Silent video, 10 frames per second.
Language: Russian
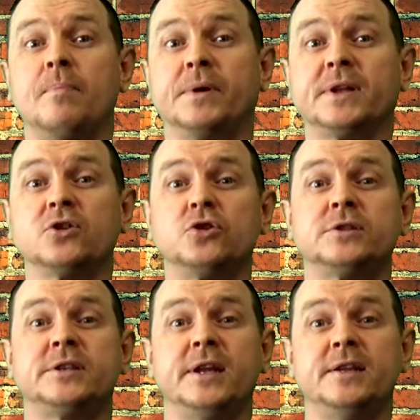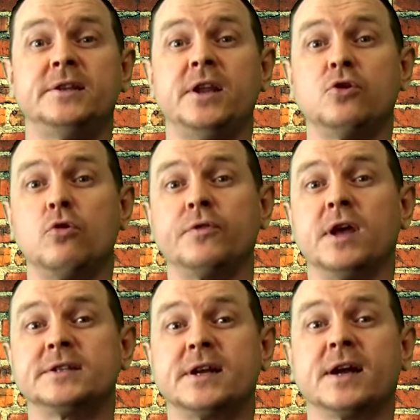Продолжительность средней
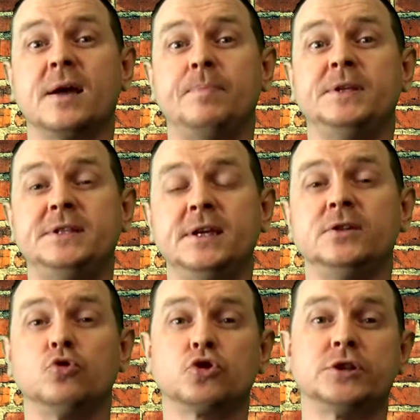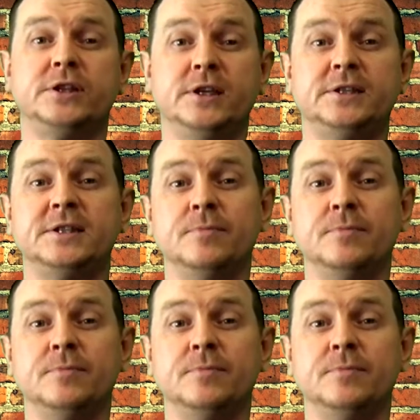тренировки от 45 до 60